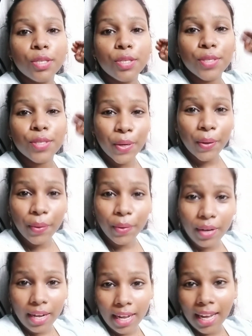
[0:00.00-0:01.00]
सो
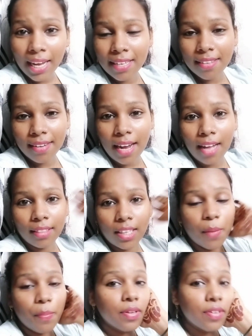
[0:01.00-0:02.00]
गाइस रात
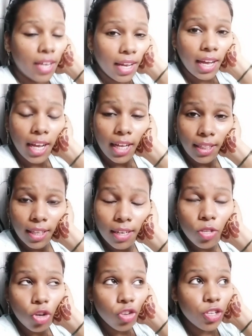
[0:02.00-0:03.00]
के बज रहे हैं
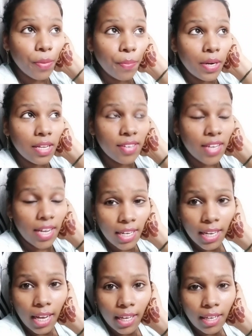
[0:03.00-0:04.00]
दस और सिमरन
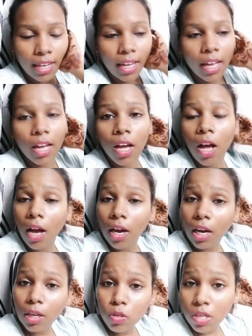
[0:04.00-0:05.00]
चली गई है
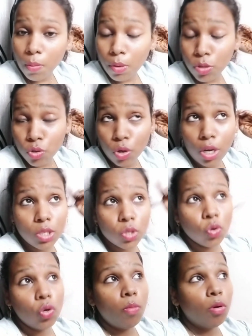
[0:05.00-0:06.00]
कल उसके बच्चों का
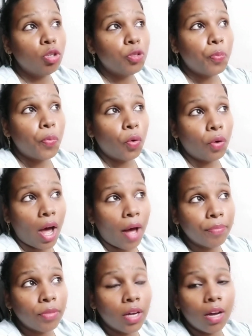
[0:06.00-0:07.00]
स्कूल में कुछ
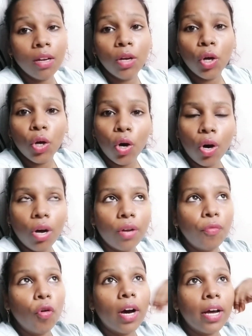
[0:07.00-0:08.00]
प्रोग्राम था और
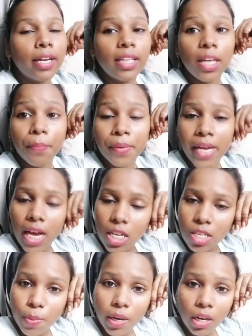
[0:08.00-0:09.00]
वो कर रही थी अपने
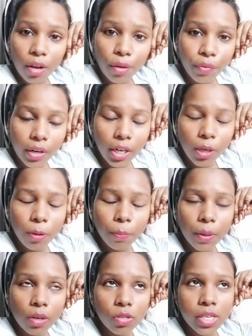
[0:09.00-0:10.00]
हस्बैंड का वेट
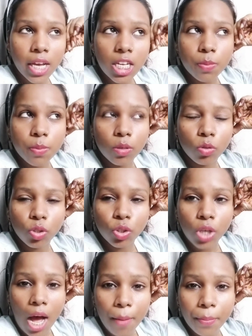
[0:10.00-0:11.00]
पर उसके हस्बैंड कुछ
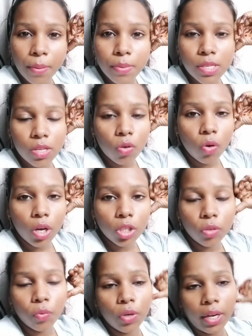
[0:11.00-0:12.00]
काम में बिज़ी हो गए
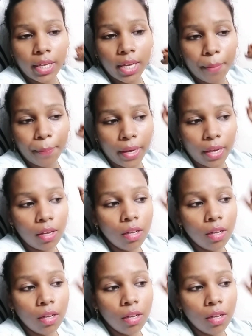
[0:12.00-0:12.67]
तो वो नहीं आ पाए